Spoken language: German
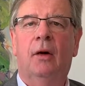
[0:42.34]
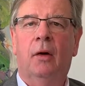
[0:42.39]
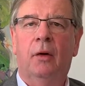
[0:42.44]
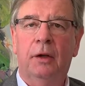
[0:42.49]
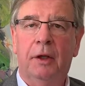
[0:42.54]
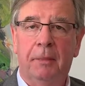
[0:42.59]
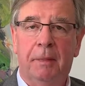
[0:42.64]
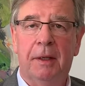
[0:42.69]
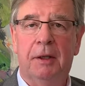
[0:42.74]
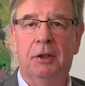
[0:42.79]

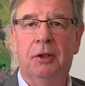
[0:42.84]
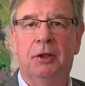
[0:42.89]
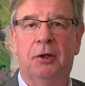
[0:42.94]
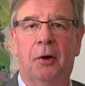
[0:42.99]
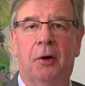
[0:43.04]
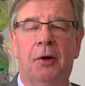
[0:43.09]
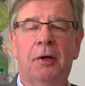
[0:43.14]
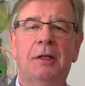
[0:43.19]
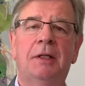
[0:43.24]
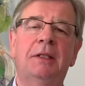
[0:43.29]
Und ich bin
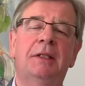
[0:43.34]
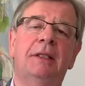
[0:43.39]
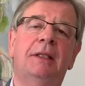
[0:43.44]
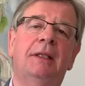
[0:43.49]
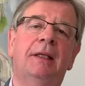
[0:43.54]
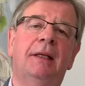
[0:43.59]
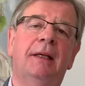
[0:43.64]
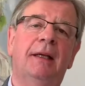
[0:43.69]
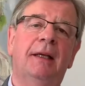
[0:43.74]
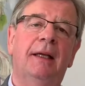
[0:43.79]

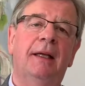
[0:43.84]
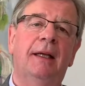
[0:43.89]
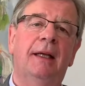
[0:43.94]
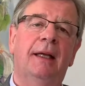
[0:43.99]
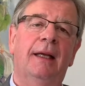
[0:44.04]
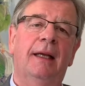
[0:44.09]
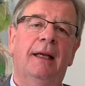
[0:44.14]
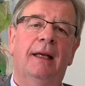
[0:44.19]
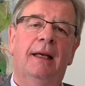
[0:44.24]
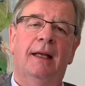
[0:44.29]
stolz,
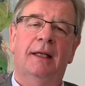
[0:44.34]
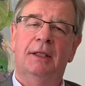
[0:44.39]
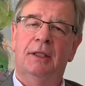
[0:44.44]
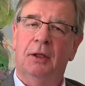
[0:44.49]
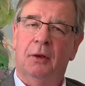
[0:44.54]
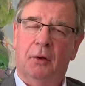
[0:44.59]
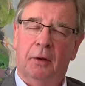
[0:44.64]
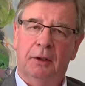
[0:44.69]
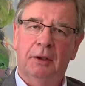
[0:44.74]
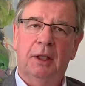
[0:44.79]
dass
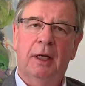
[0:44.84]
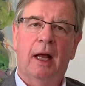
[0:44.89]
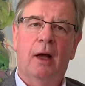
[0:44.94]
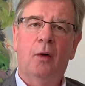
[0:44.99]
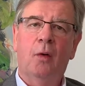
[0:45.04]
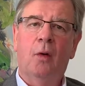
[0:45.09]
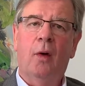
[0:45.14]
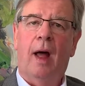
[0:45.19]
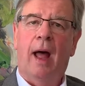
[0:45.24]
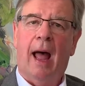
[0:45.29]
die
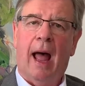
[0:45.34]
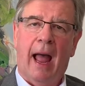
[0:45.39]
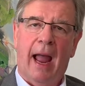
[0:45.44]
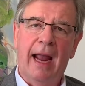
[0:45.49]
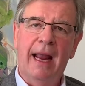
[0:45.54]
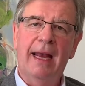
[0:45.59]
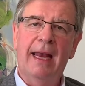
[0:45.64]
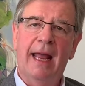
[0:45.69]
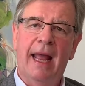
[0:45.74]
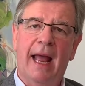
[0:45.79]
Ortenau
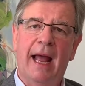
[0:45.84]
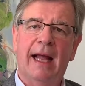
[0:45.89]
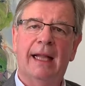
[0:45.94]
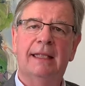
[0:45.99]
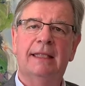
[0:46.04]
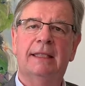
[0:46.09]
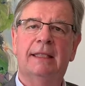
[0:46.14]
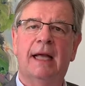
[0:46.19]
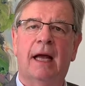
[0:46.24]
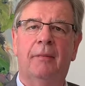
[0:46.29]
eine
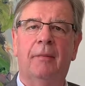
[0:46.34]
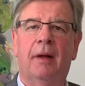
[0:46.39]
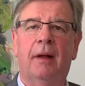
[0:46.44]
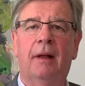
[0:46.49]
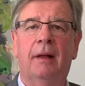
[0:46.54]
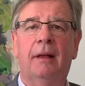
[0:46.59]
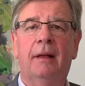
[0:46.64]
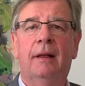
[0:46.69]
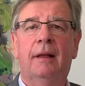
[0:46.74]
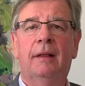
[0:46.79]

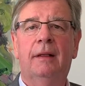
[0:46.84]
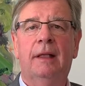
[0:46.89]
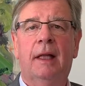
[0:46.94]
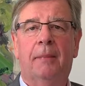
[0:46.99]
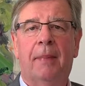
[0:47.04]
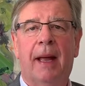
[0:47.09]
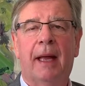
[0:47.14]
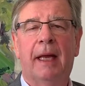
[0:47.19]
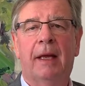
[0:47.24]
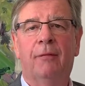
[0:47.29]
Herzkammer
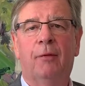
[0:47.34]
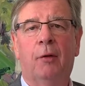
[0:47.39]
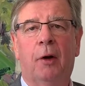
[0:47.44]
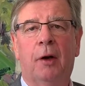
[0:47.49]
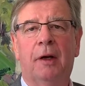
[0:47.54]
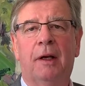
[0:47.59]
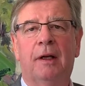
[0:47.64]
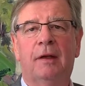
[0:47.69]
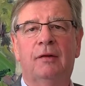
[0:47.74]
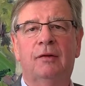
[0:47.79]
dabei
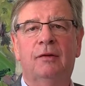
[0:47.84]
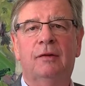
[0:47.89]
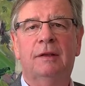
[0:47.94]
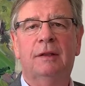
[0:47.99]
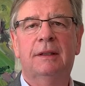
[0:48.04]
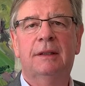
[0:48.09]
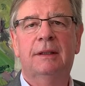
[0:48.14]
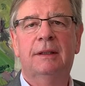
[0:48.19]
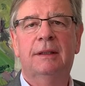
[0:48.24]
geworden ist.